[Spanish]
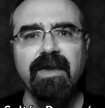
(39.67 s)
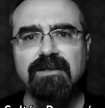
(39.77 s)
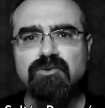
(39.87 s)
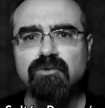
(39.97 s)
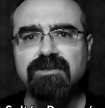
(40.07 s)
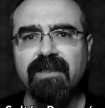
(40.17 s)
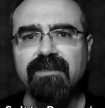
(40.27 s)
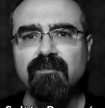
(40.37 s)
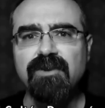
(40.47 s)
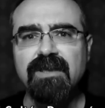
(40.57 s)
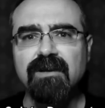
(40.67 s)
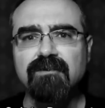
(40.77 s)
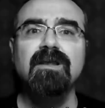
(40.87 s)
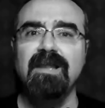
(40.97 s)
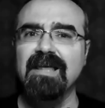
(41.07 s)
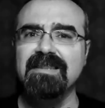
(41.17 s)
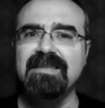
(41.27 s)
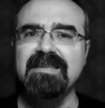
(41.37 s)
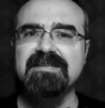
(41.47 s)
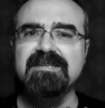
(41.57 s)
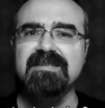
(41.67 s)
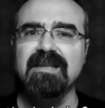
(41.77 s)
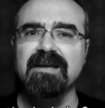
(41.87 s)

el sultán demoníaco, la antítesis de la